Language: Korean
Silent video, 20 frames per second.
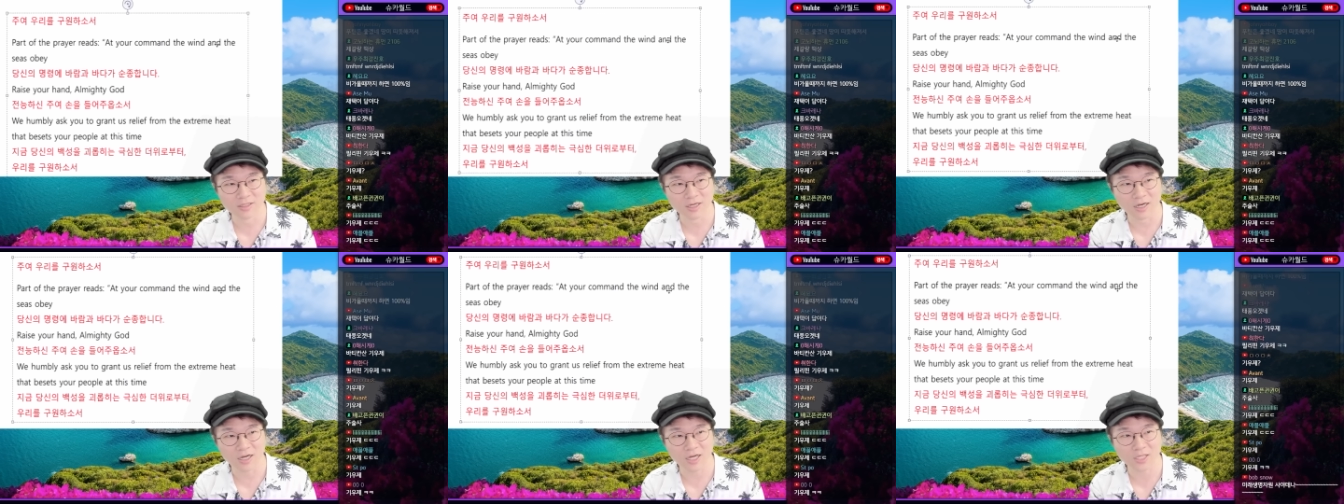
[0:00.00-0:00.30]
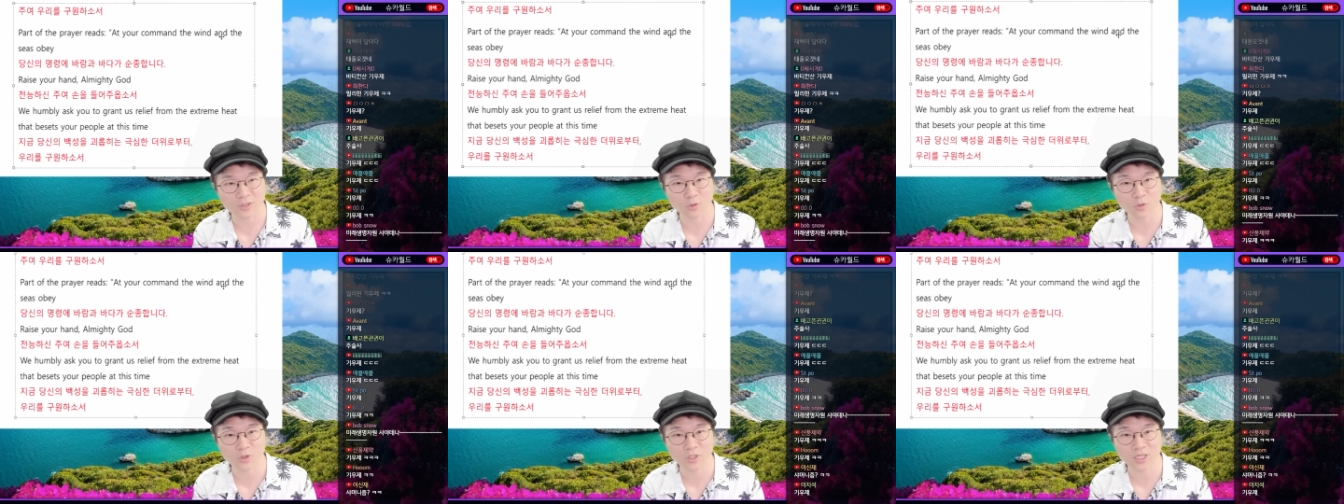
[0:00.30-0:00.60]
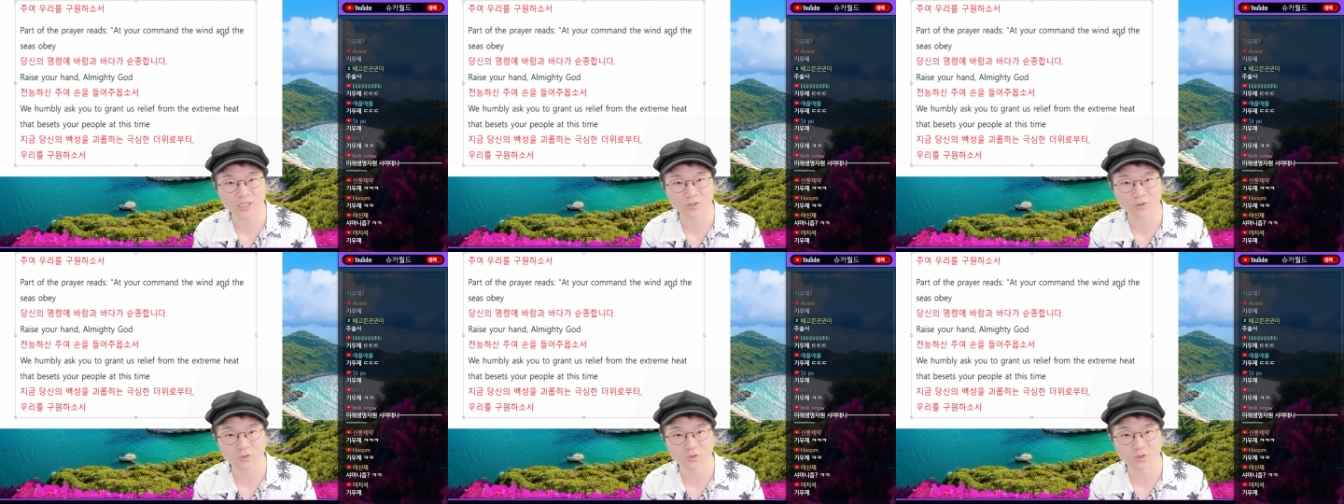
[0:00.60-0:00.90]
아,
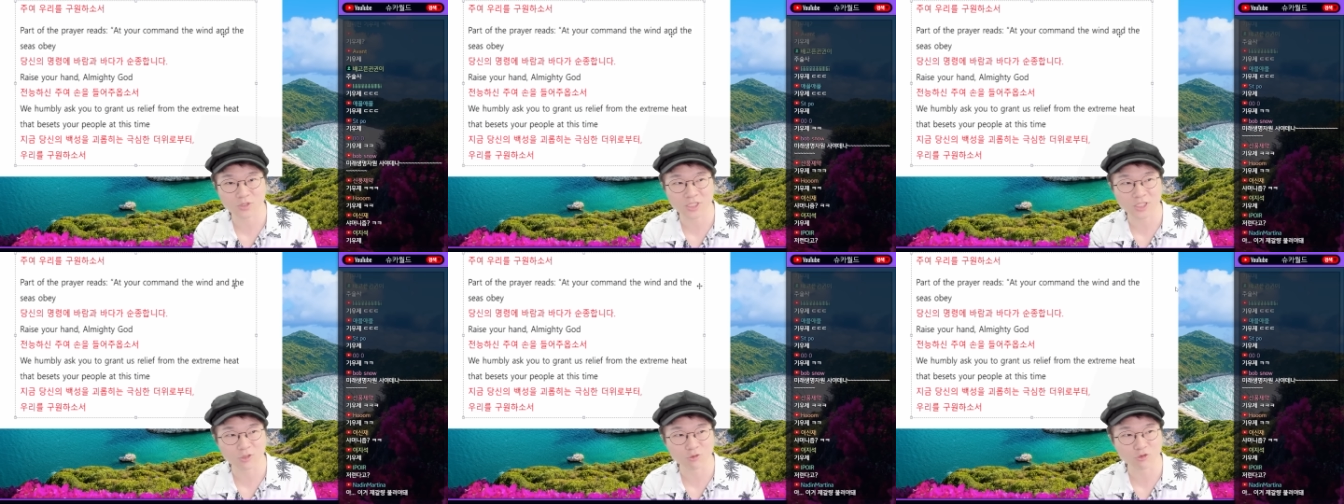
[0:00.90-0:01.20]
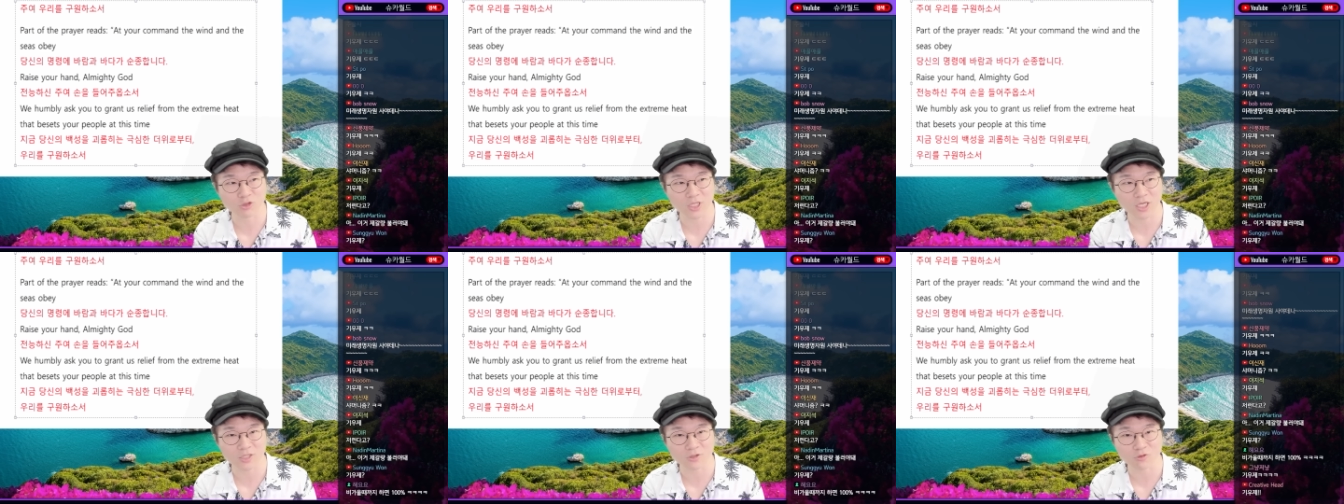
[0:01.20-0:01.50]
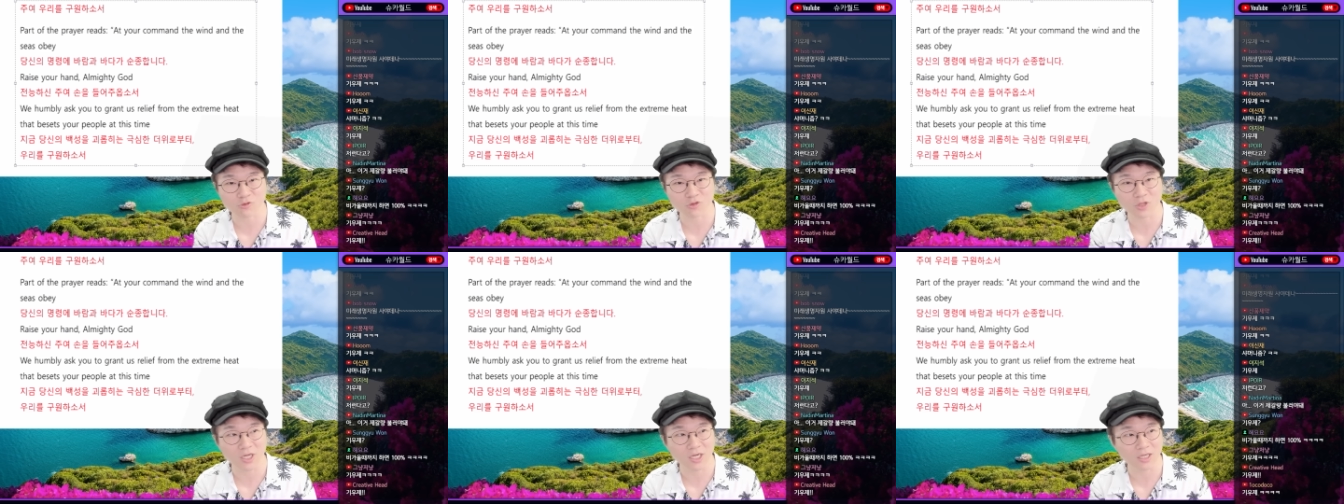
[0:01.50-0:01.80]
카톨릭에서도 기우제
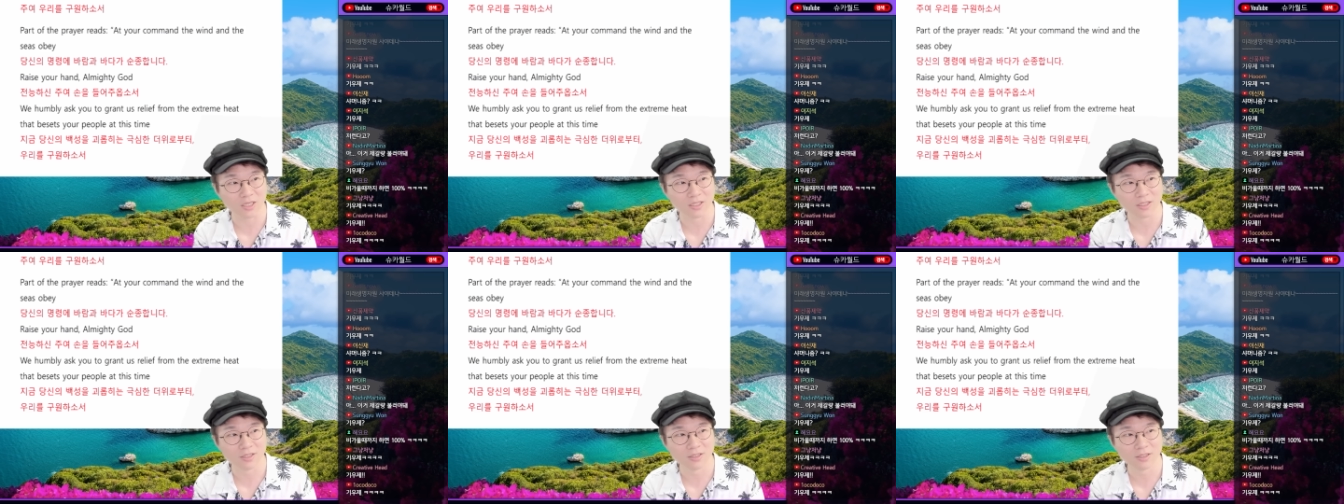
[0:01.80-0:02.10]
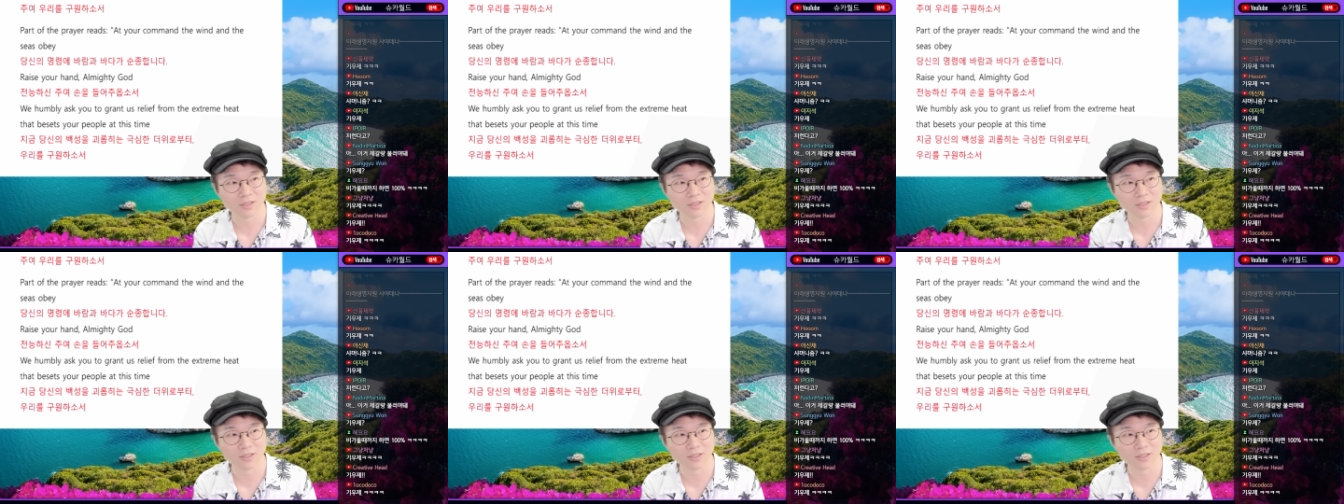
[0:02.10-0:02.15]
하는구나.